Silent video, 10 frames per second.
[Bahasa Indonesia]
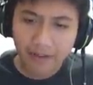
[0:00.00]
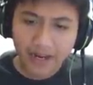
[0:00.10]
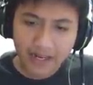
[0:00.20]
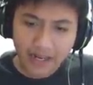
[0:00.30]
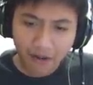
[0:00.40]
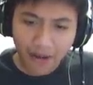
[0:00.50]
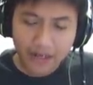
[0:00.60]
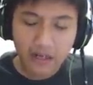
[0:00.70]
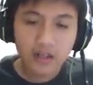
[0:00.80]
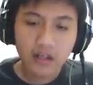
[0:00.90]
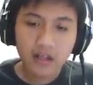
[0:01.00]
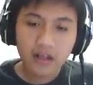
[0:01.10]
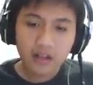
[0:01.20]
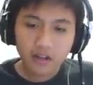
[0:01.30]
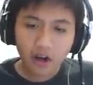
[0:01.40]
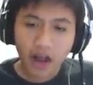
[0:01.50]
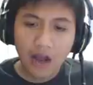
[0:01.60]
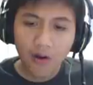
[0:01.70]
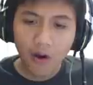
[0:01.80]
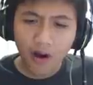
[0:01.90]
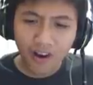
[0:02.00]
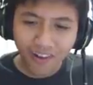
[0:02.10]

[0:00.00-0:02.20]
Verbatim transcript: Gimana nih kawan? Tolong aku.